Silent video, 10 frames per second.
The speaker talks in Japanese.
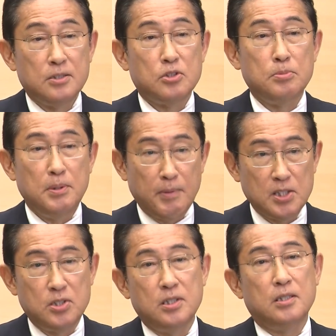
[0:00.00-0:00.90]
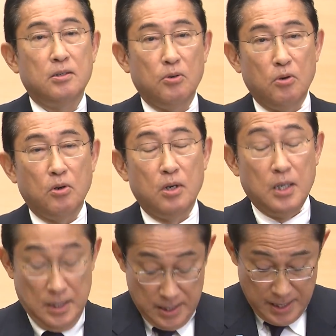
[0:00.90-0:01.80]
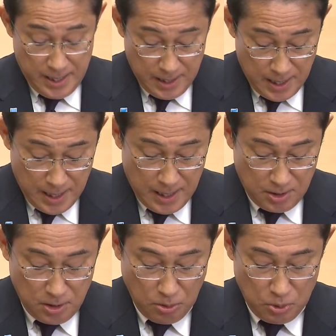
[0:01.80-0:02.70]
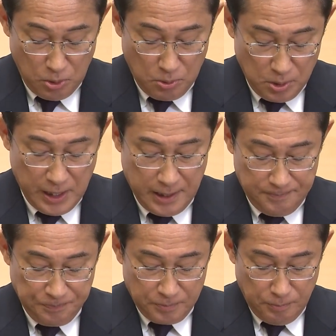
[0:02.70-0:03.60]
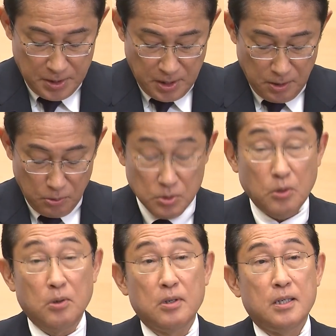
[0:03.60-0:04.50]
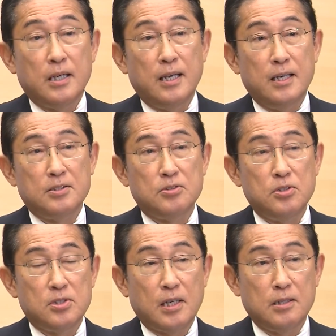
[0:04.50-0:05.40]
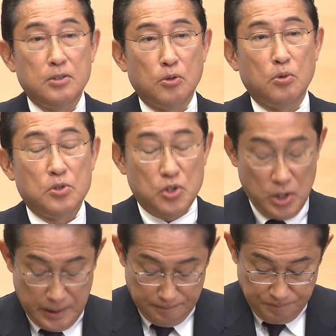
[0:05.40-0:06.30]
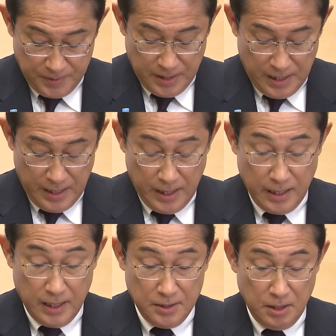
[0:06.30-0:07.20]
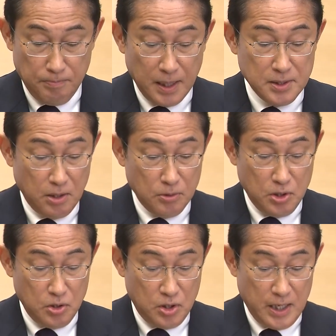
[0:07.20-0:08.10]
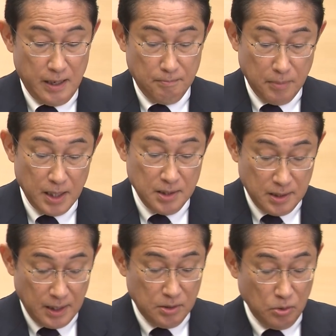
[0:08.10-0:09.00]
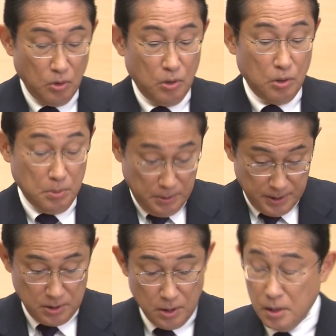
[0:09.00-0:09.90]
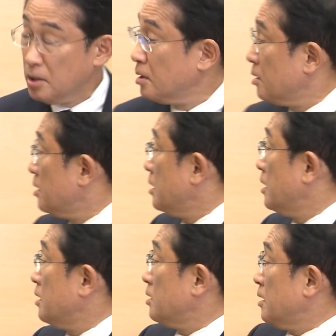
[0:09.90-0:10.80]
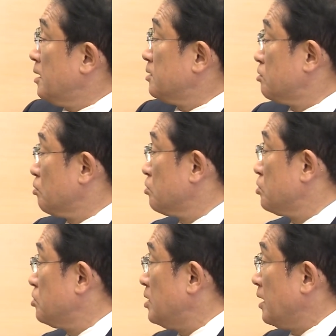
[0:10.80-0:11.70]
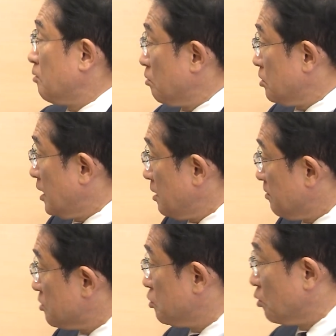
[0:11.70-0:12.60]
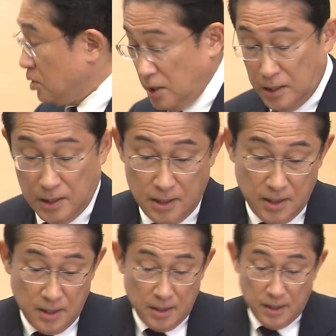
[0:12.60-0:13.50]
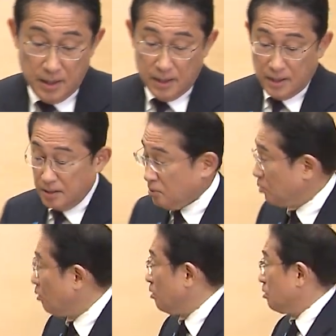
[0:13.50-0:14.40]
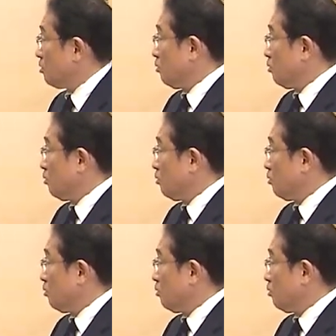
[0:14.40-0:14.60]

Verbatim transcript: 積み増しを迅速に行い、全国の水産業支援に万全を期してまいりたいと思います。そして、ここにありますように、この5